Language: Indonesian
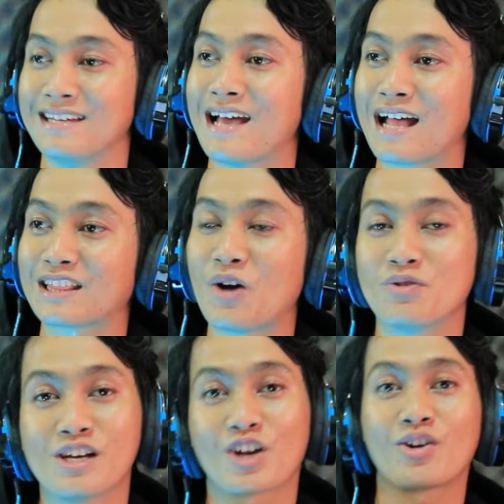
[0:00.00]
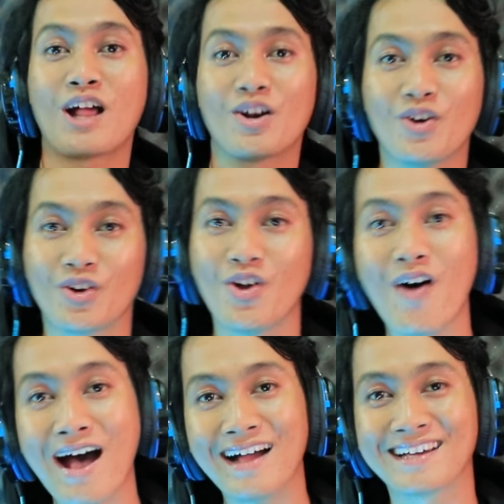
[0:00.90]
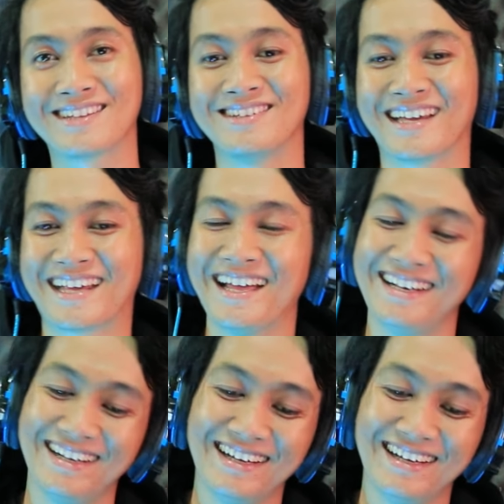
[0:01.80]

ya taunya Ronaldo doang gitu ya kan